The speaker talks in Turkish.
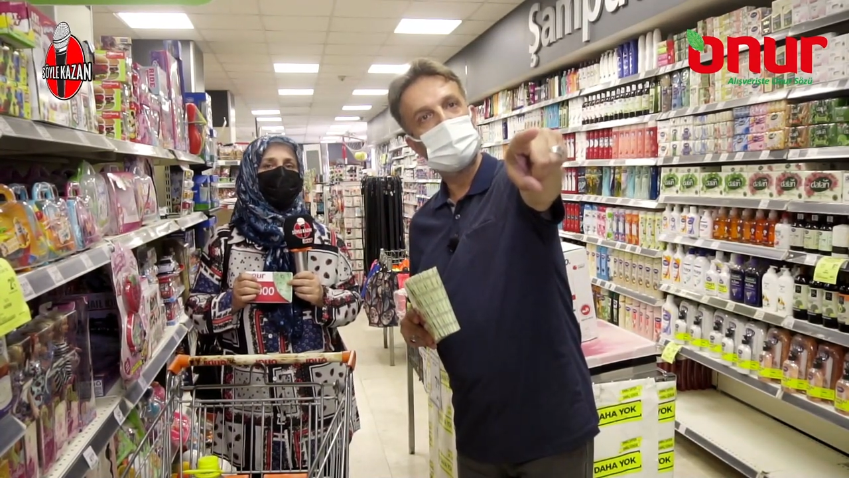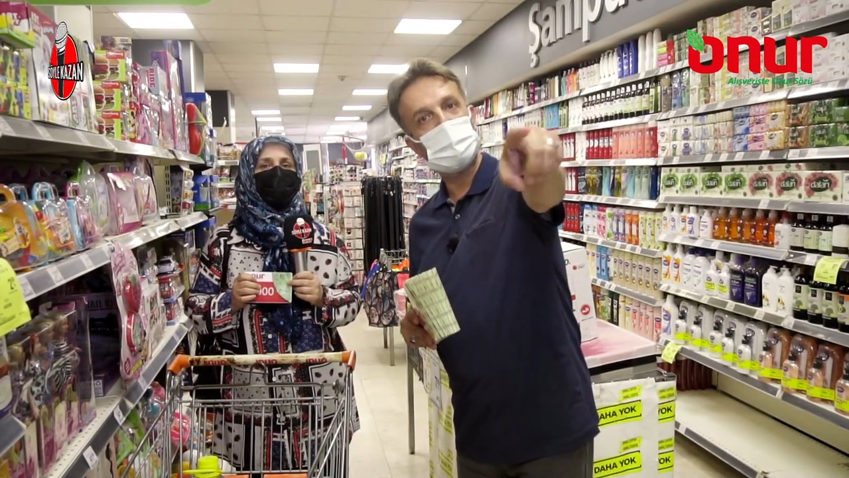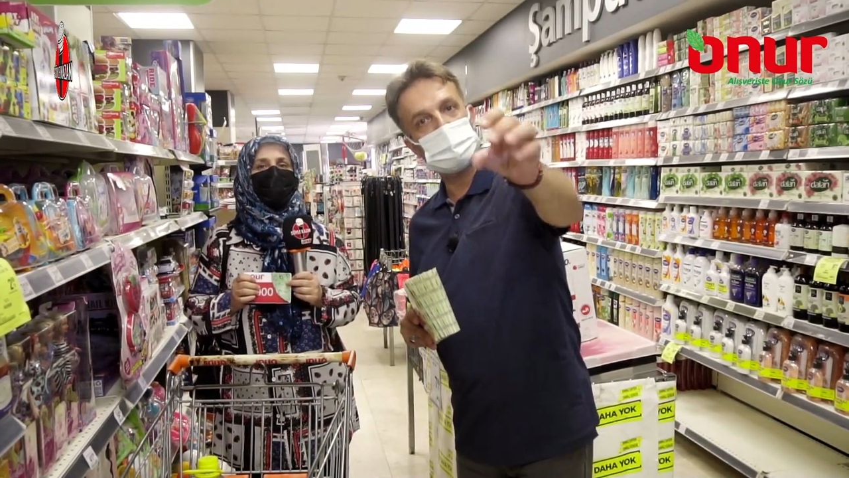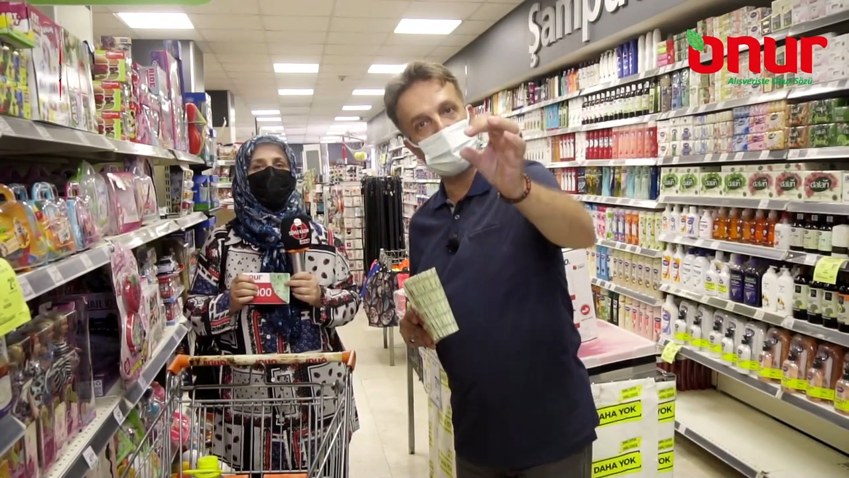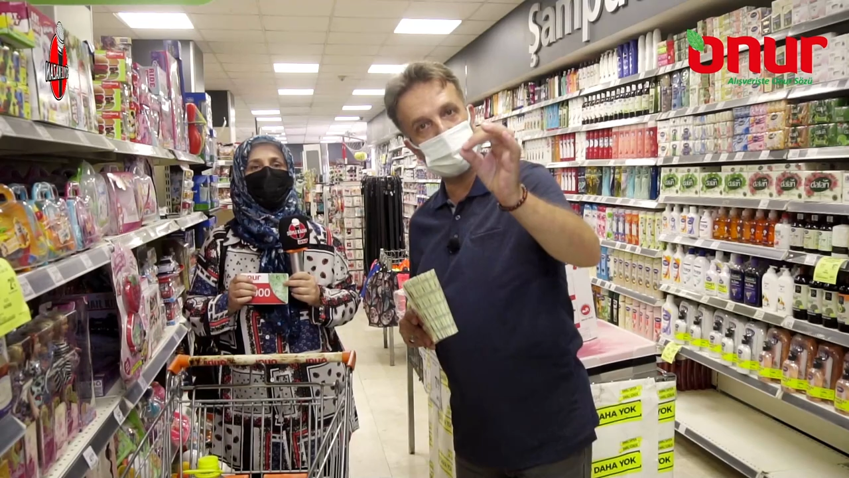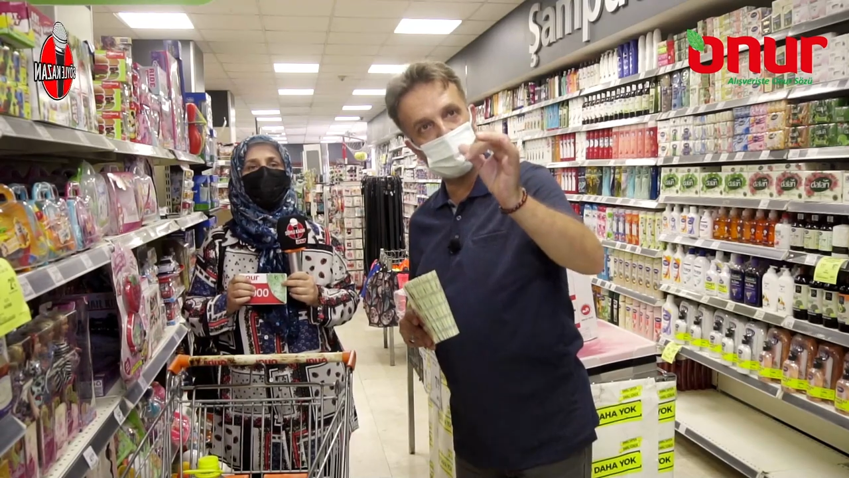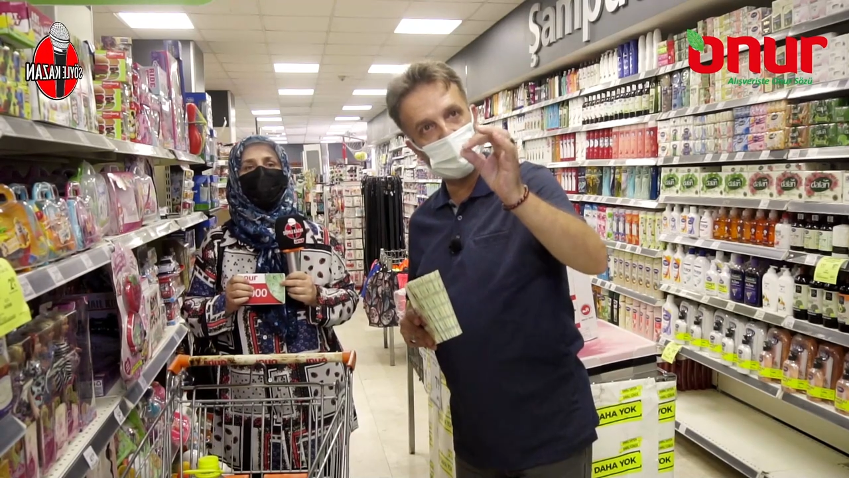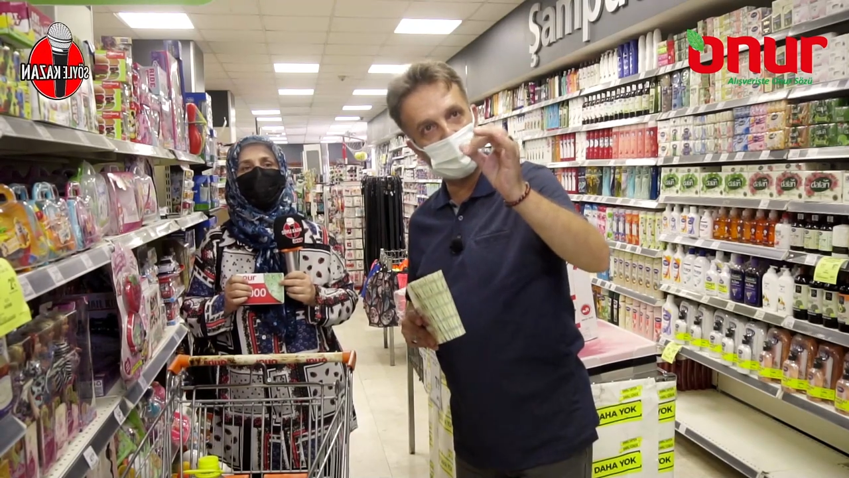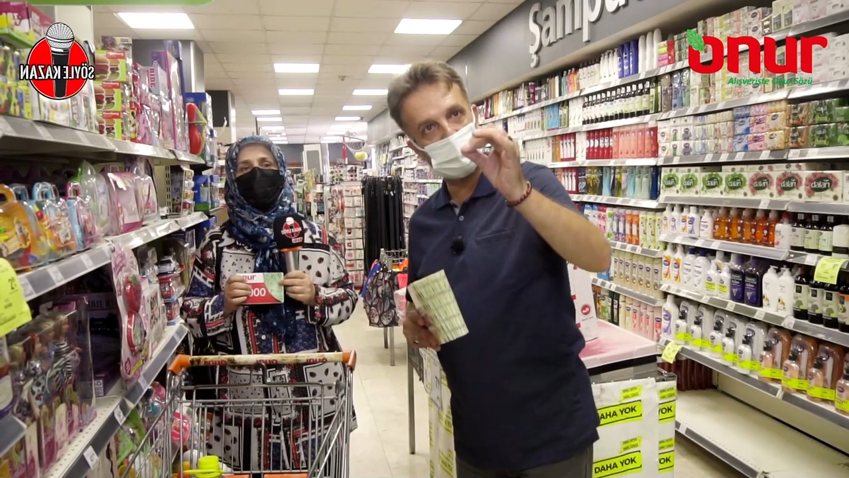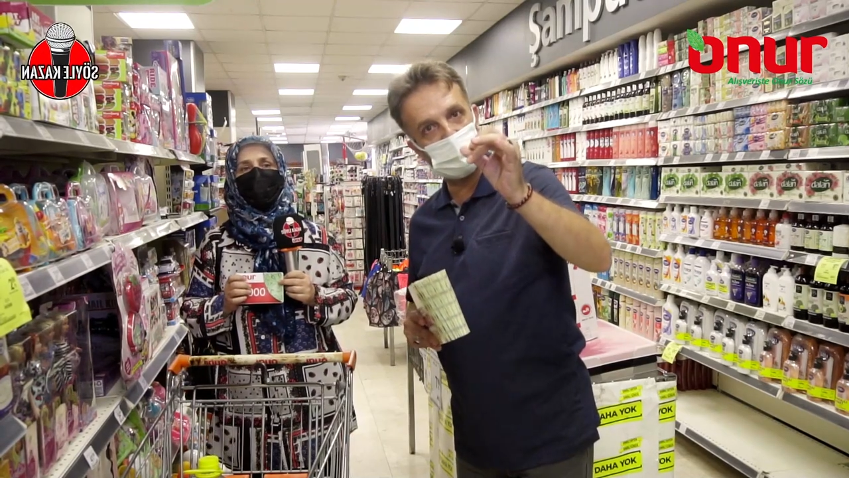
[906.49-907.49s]
Gazoz
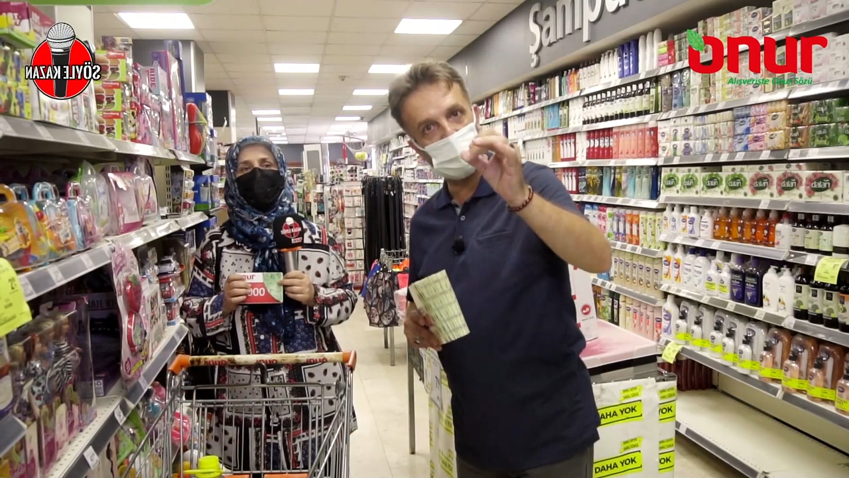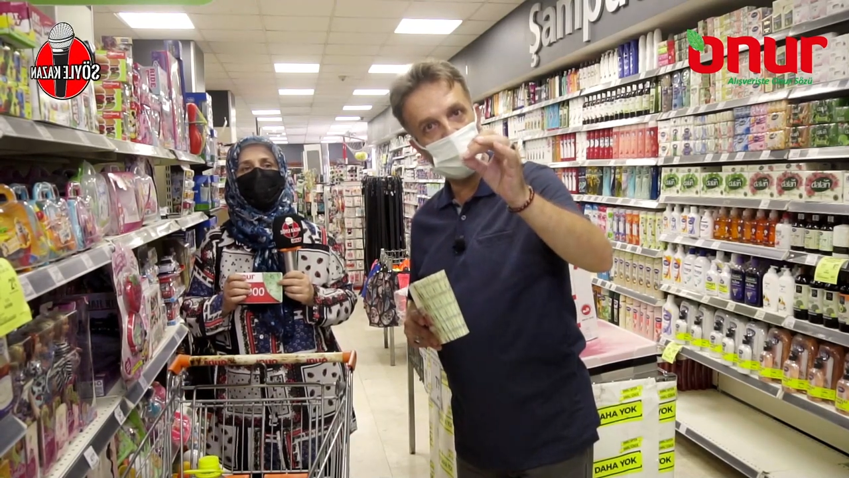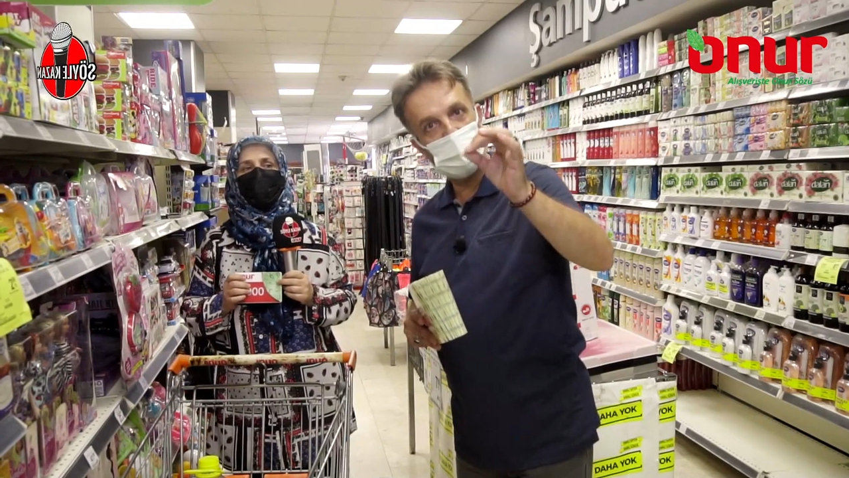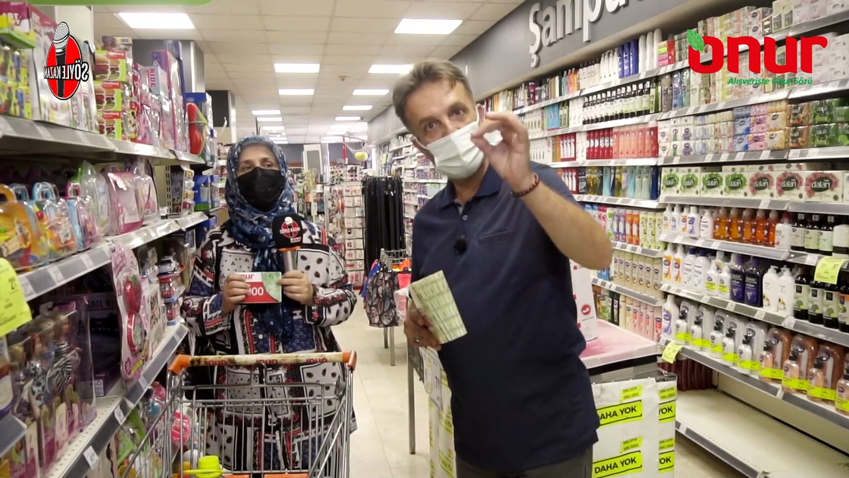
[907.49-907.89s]
kıvamında